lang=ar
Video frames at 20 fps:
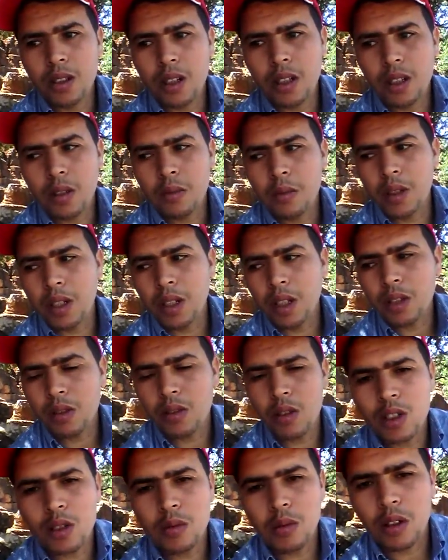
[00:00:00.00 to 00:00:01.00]
أتمنى أن
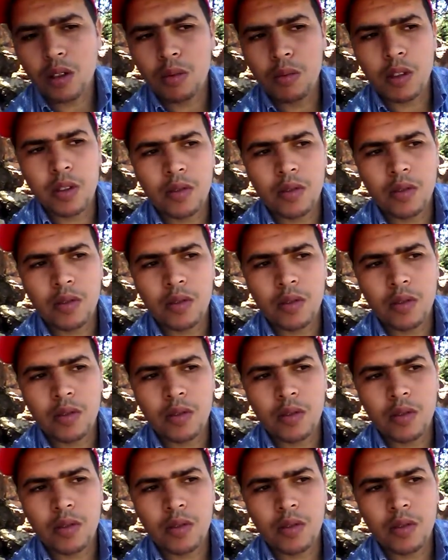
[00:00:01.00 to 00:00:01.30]
يعجبكم